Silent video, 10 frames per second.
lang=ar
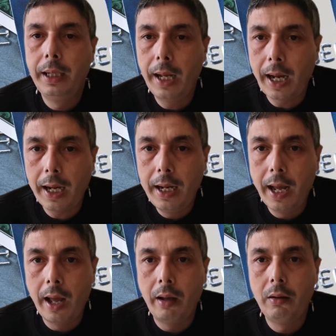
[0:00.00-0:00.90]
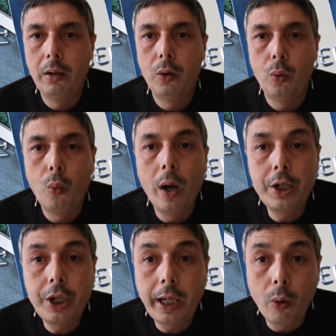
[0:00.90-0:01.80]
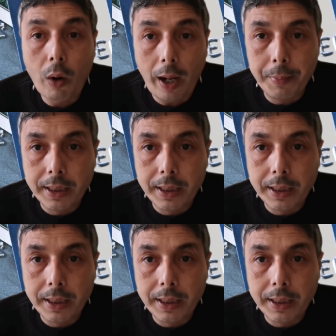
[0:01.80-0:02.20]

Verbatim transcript: الا خلاه وهذا الشيء كيوقع